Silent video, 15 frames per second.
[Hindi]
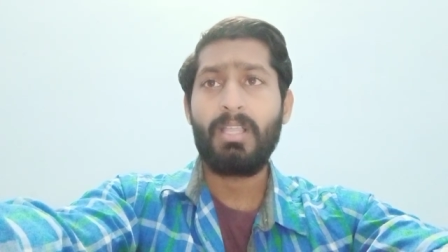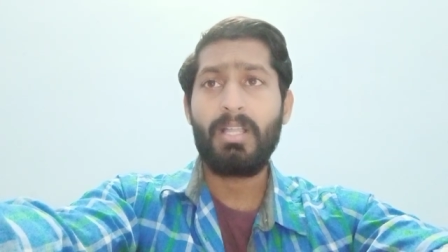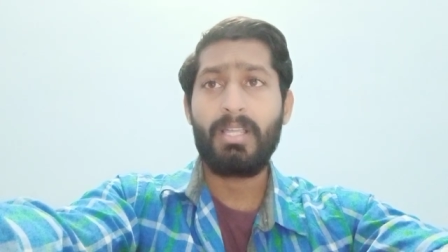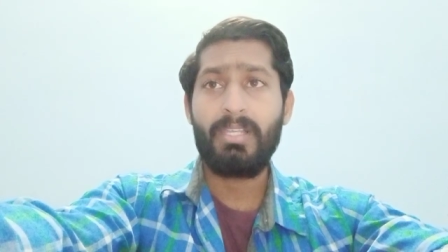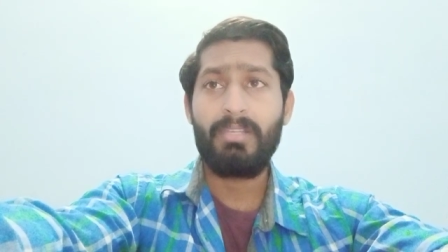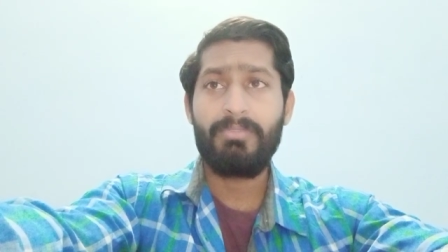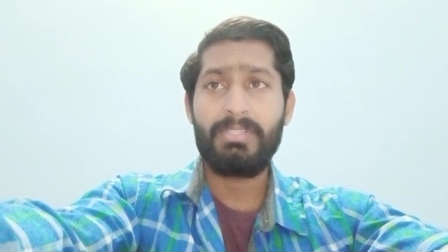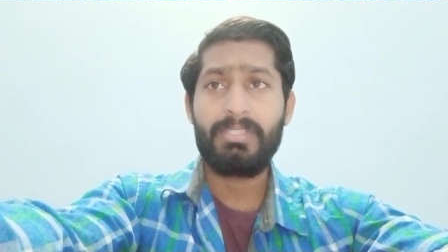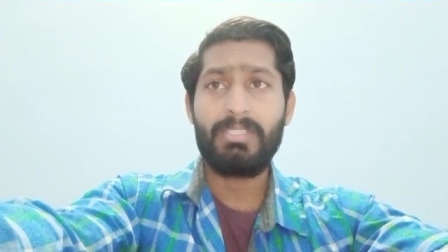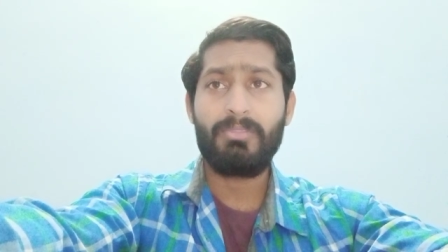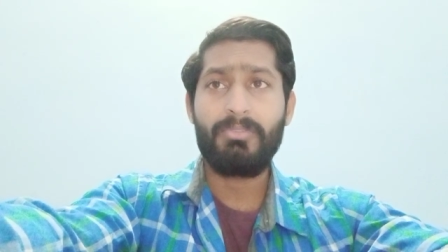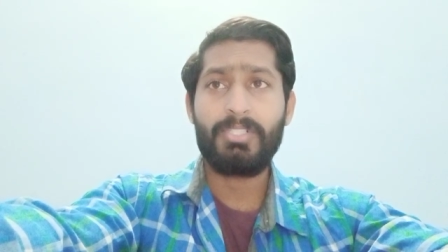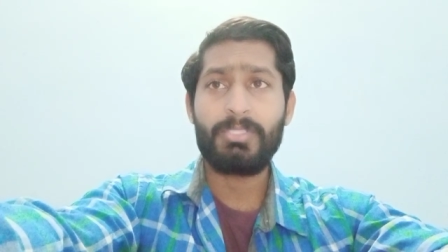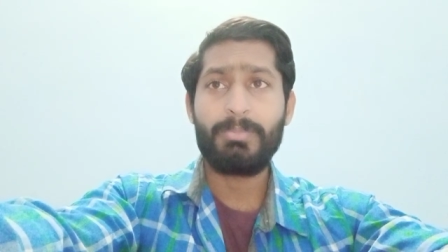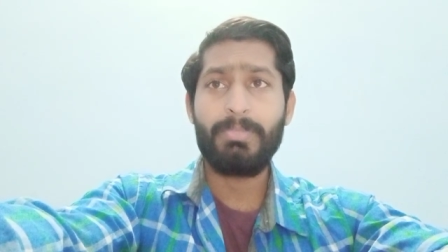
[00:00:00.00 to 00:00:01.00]
अगले वित्तीय
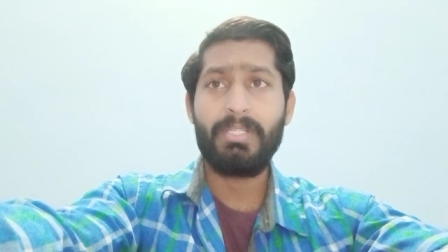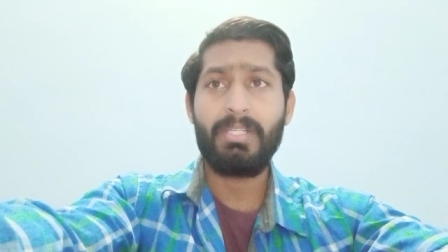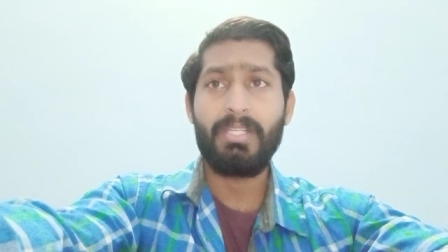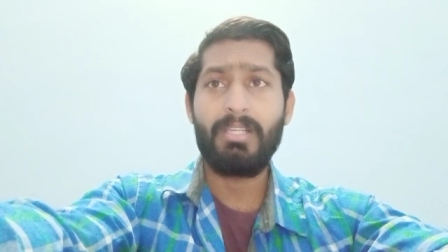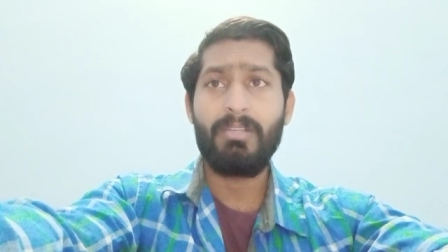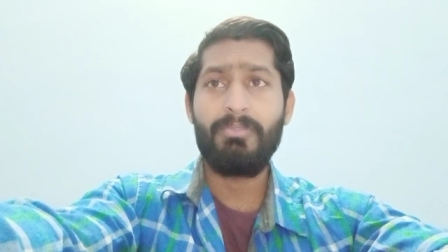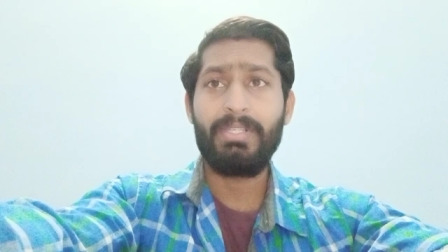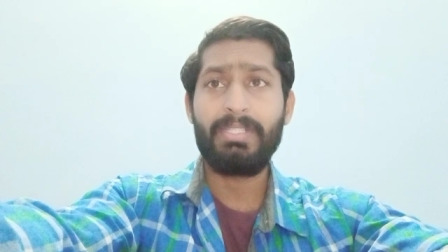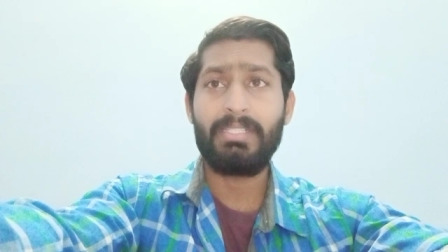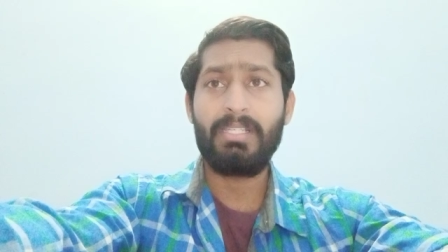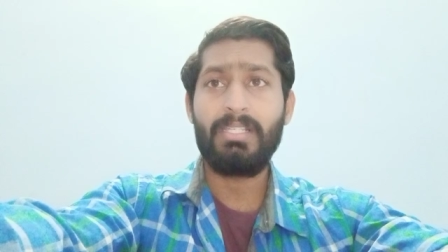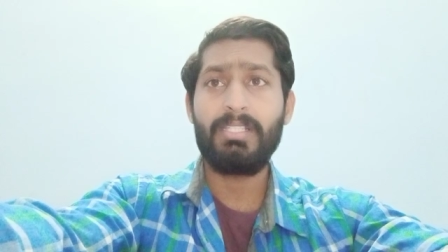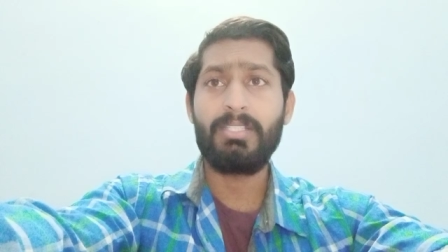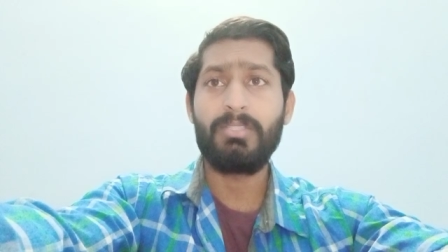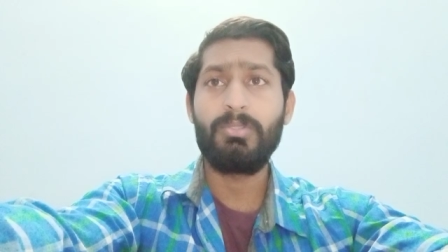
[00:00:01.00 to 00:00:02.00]
वर्ष में रेलवे के
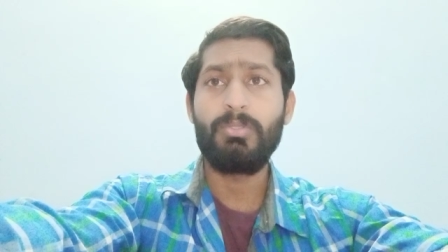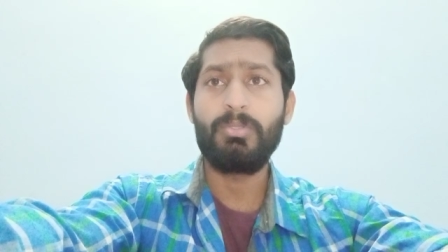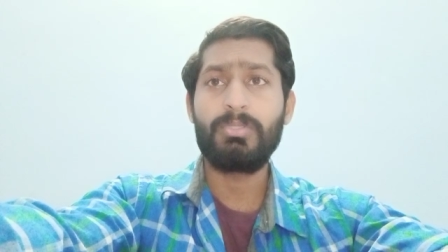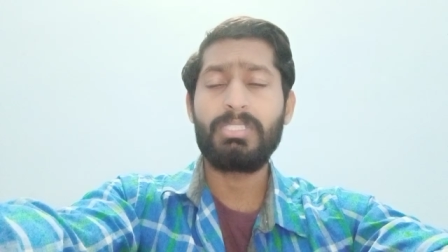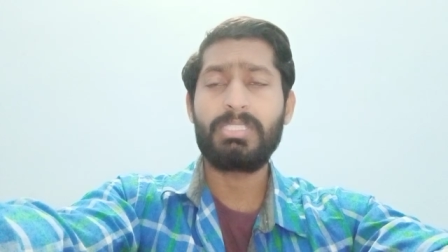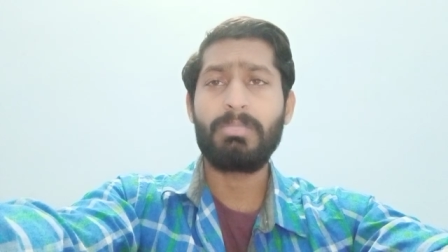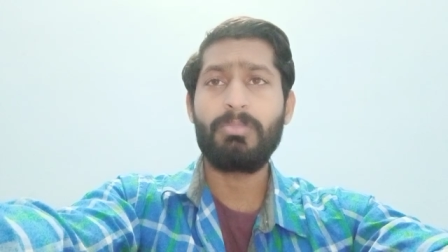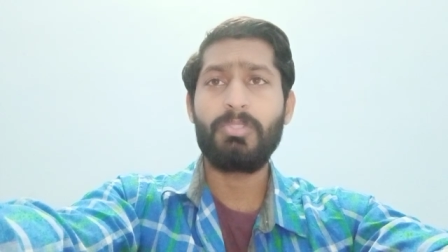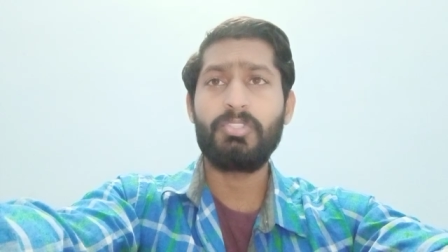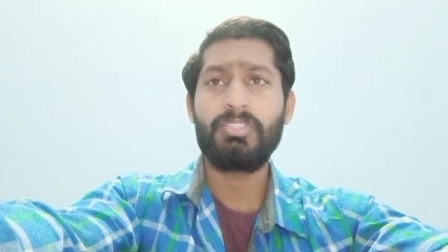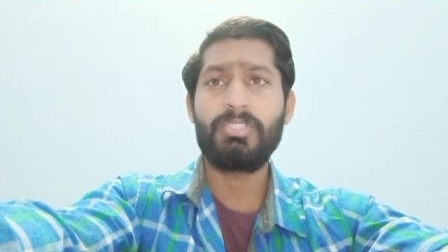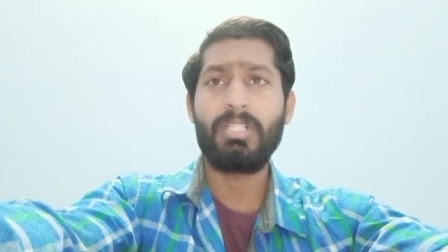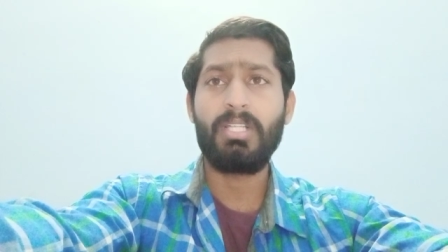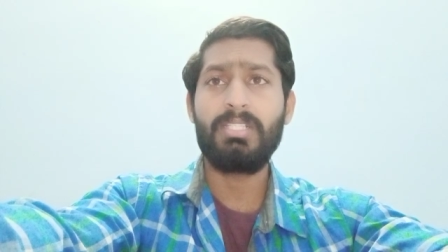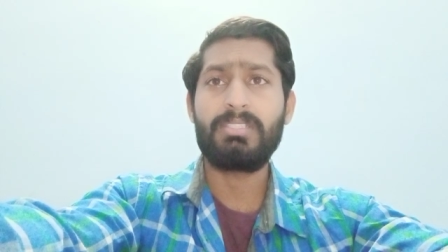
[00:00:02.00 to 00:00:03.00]
लिए दो दशमलव
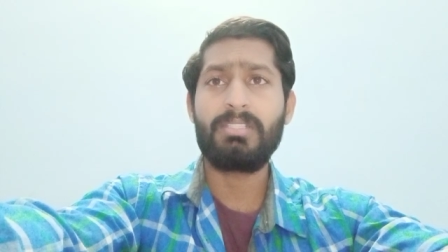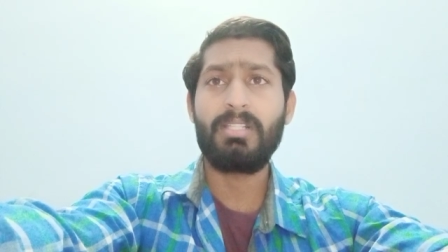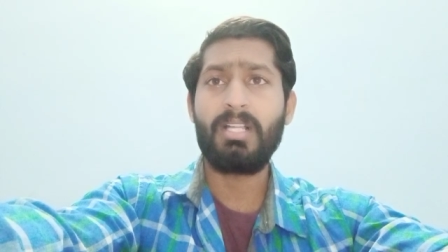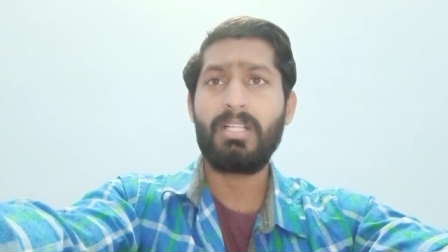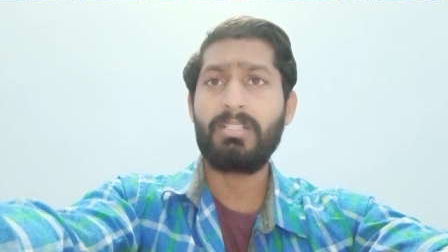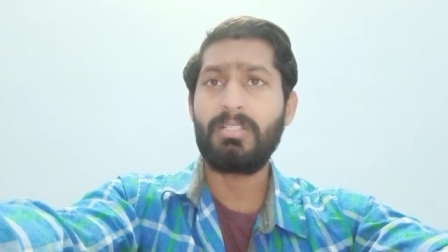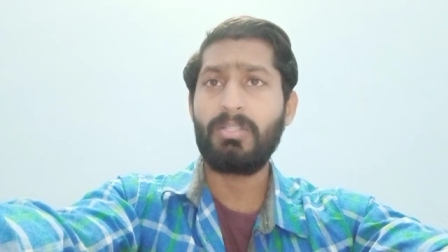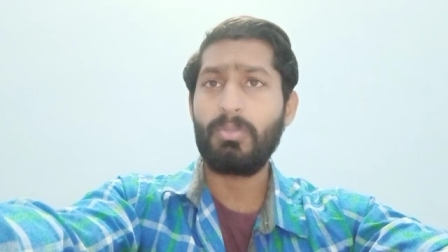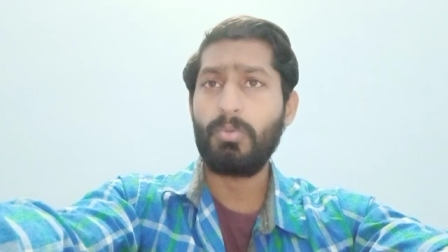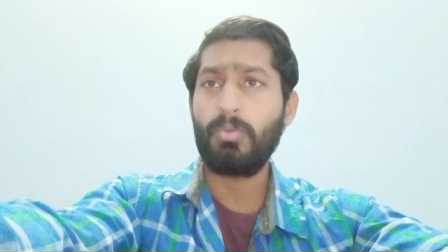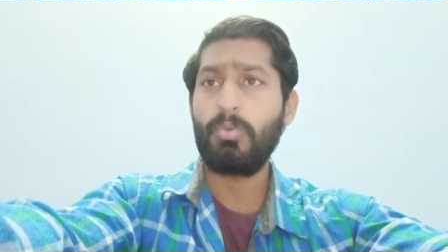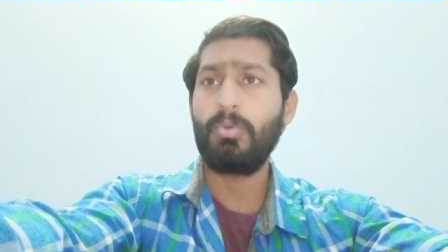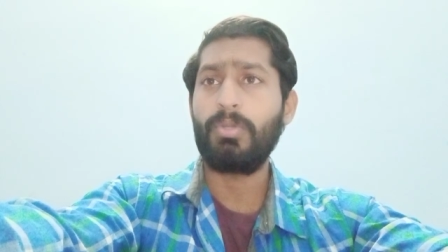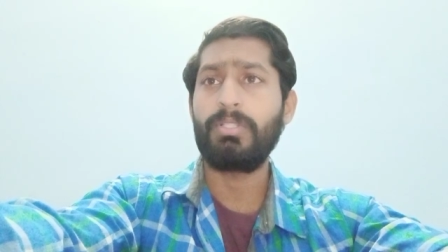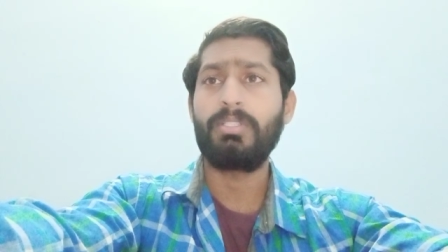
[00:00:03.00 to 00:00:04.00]
चालीस लाख करोड़